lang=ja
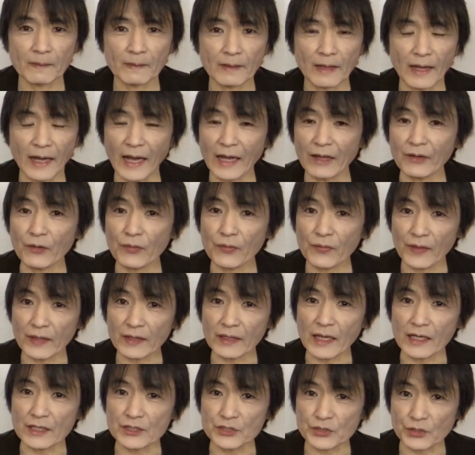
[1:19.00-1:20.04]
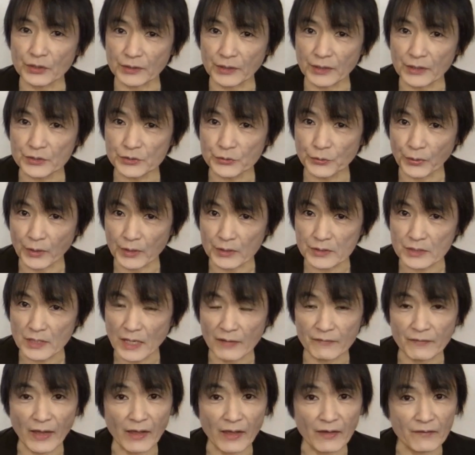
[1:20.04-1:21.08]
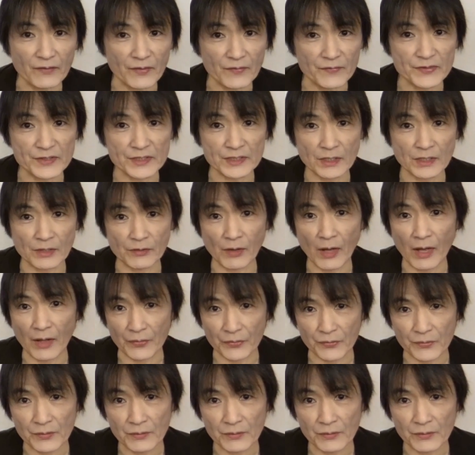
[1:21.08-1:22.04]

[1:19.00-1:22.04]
I don't think extraterrestrials have ever visited Earth.